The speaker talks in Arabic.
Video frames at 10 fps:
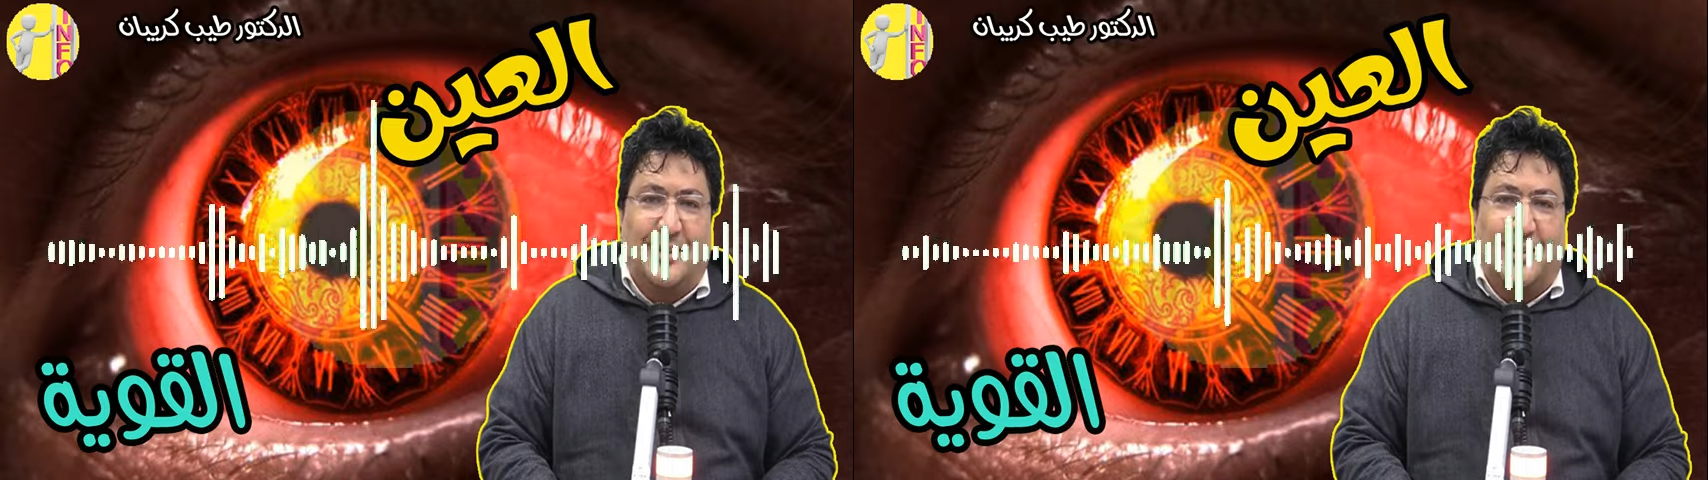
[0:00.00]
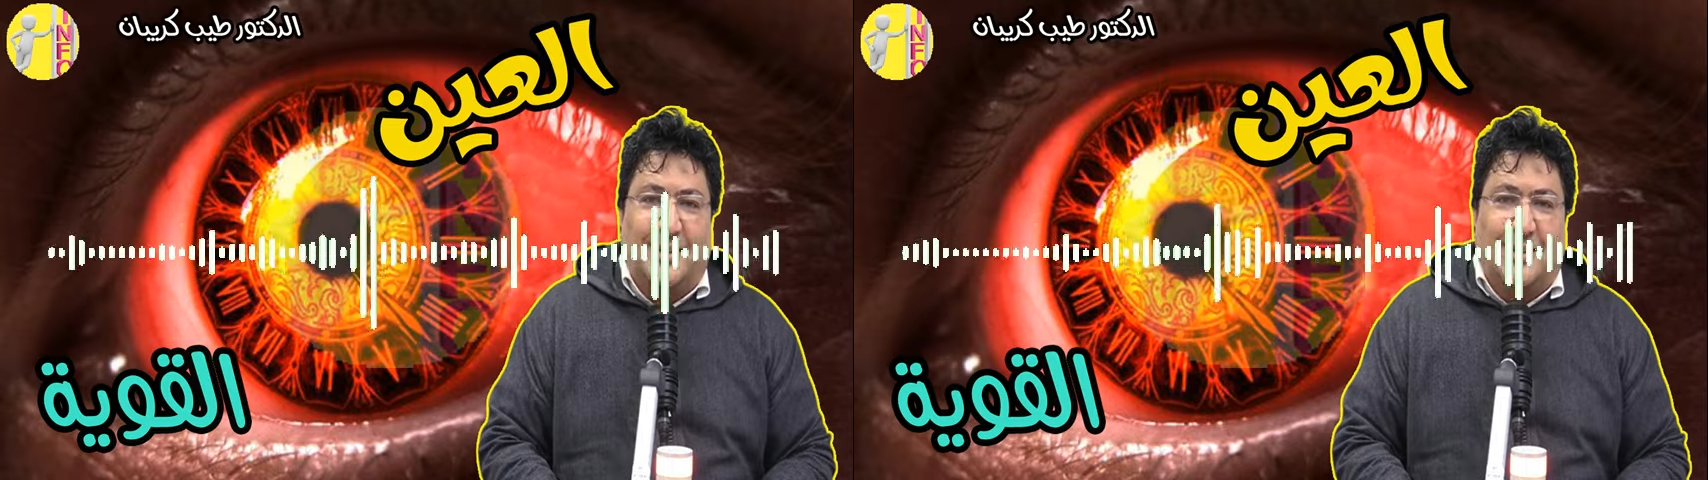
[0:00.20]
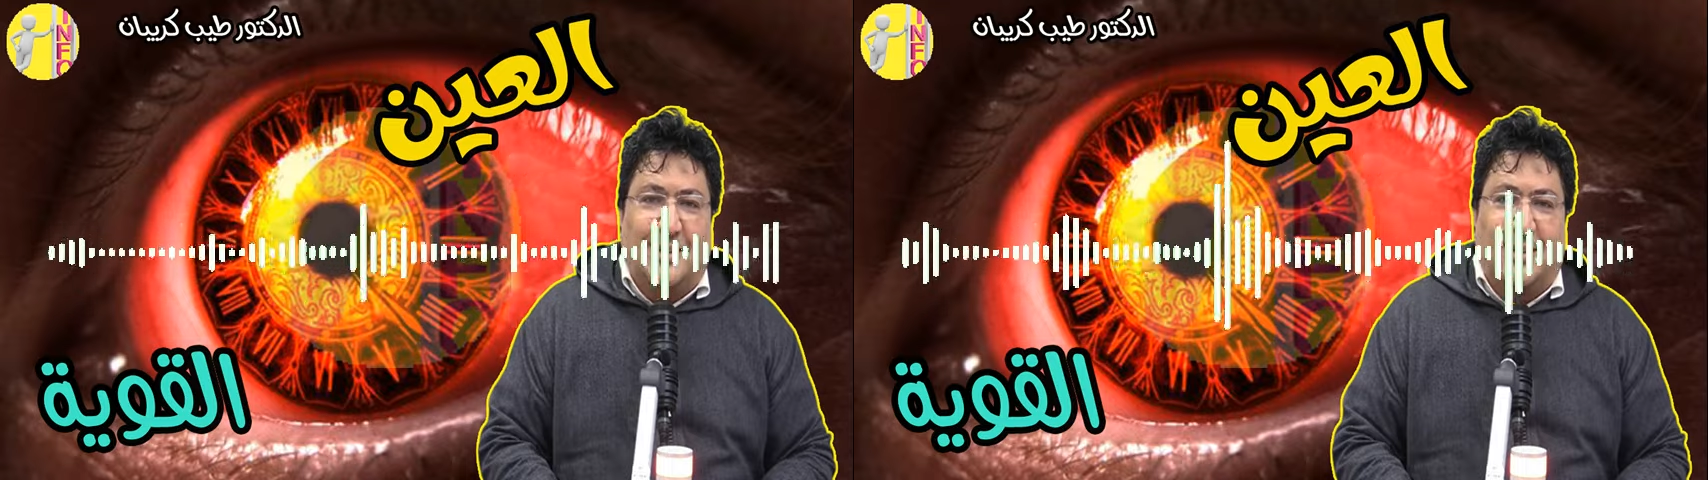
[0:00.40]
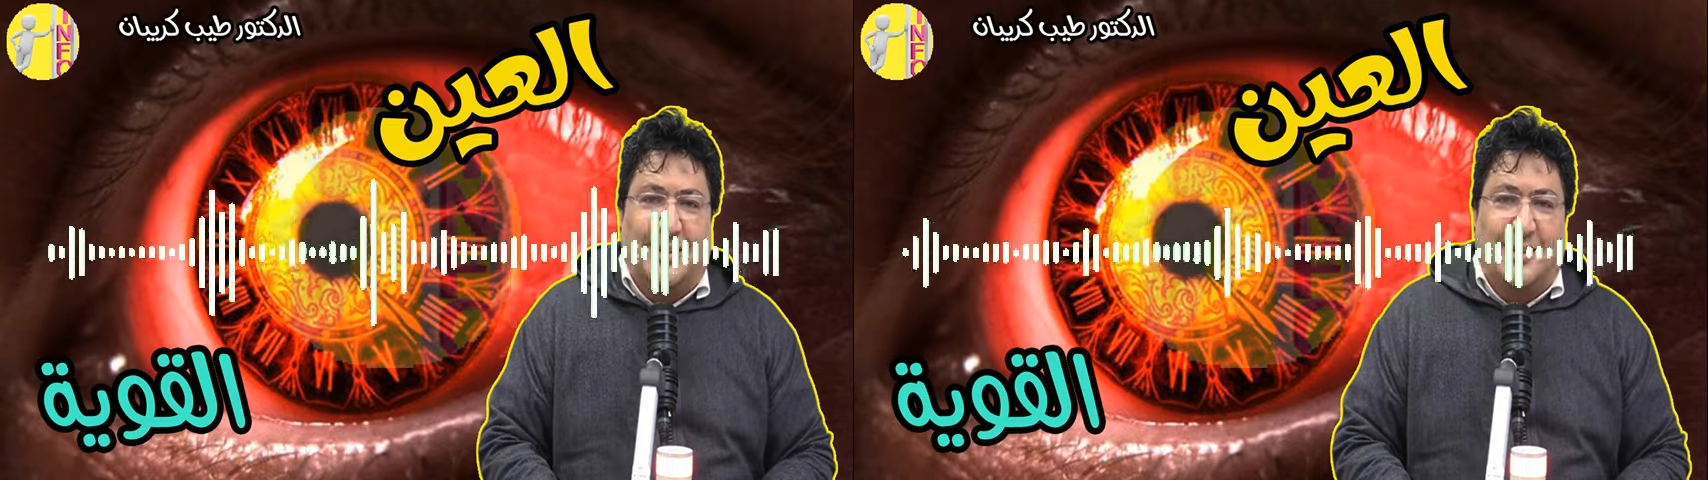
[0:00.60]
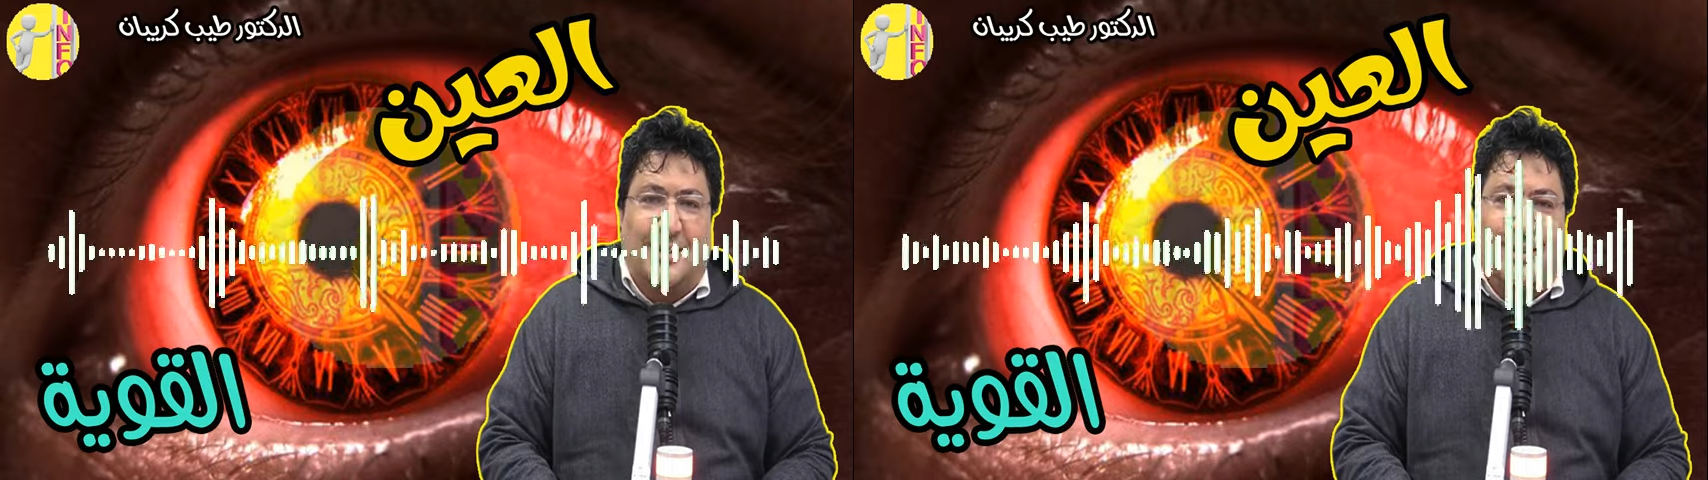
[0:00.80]
من
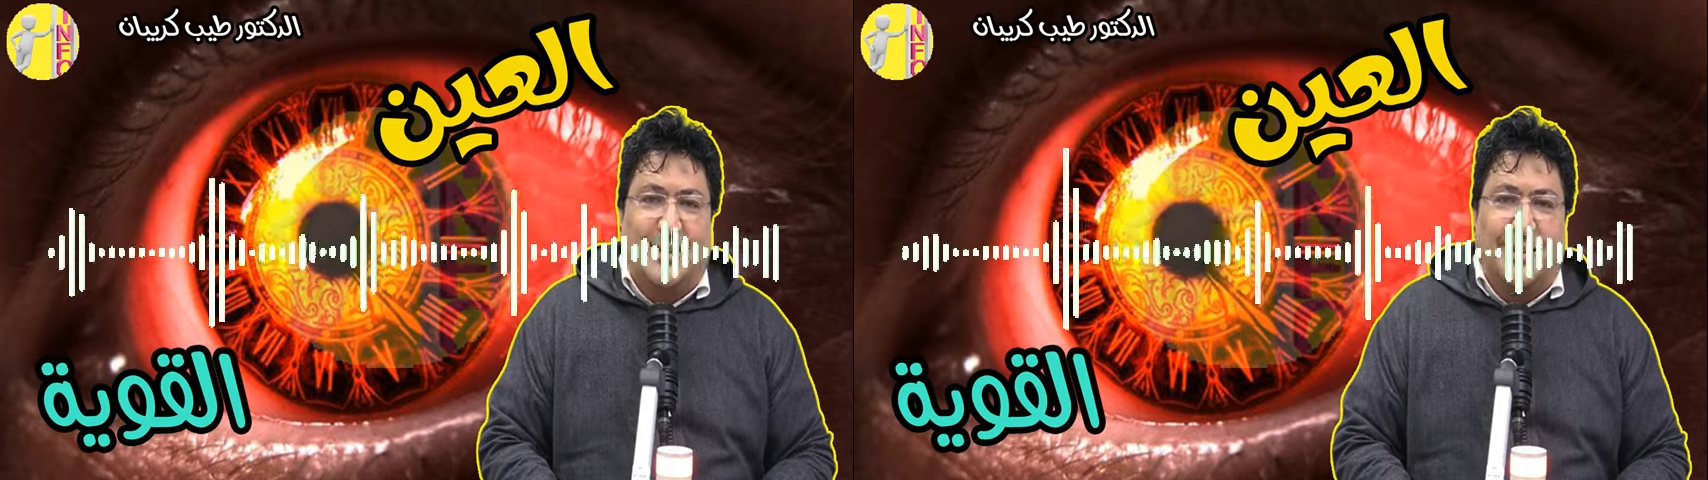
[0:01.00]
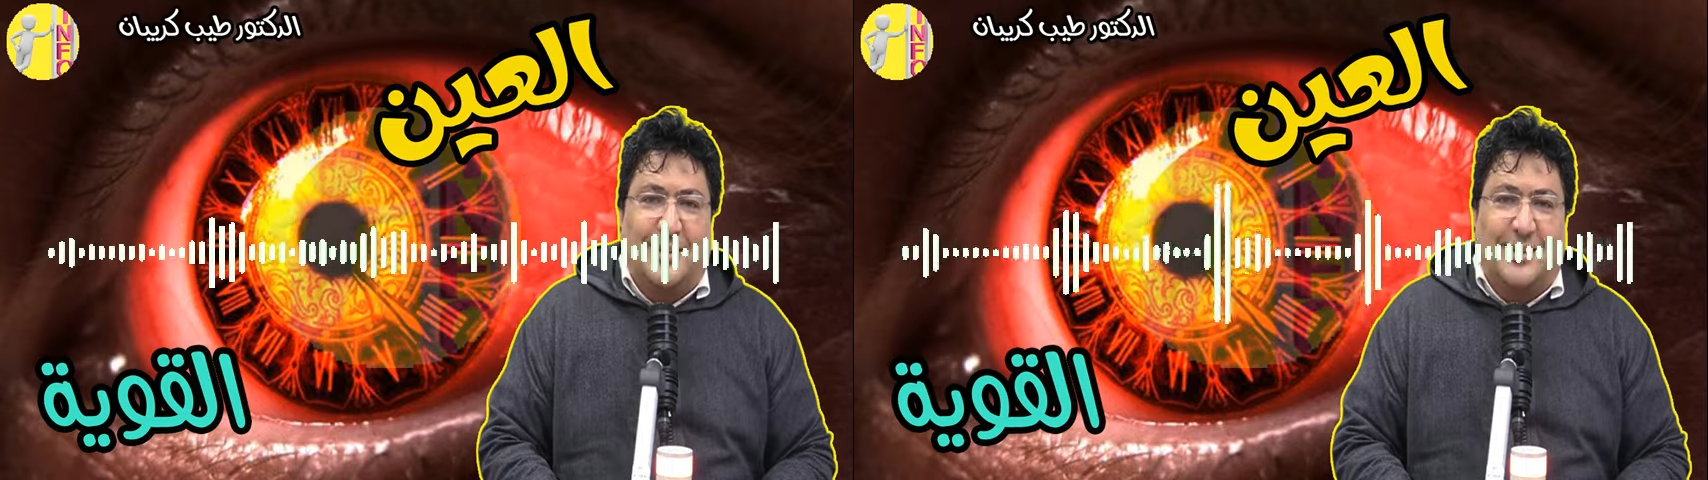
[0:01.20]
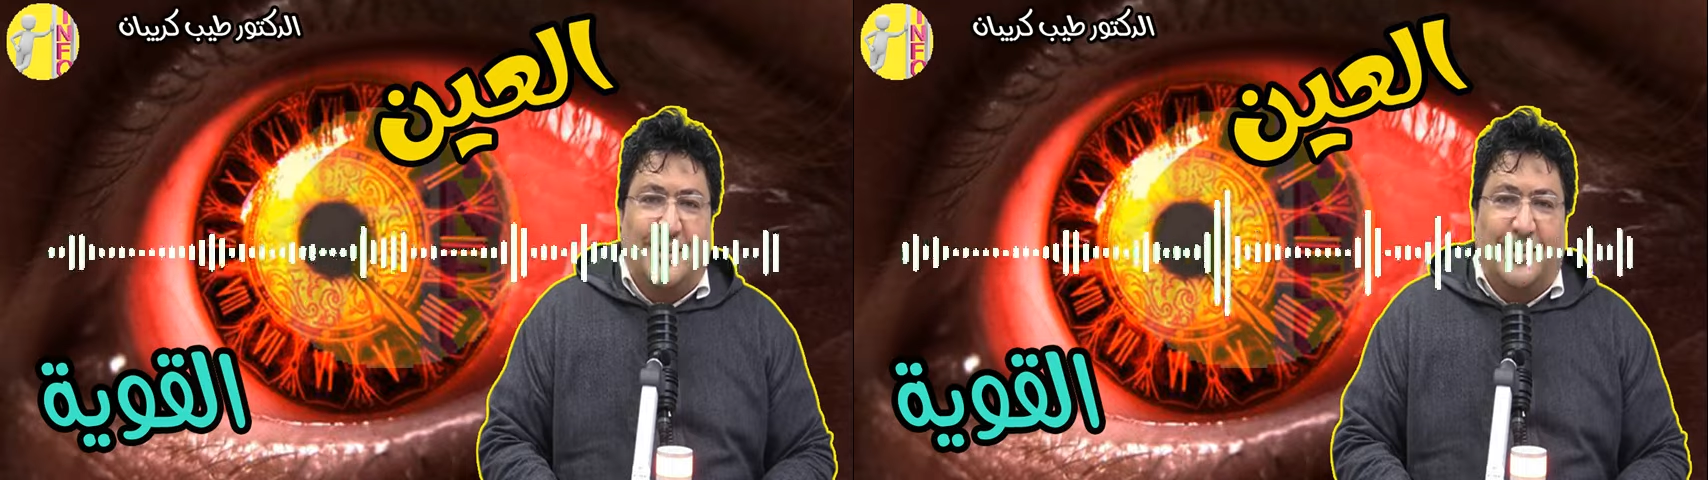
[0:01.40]
الذكر باش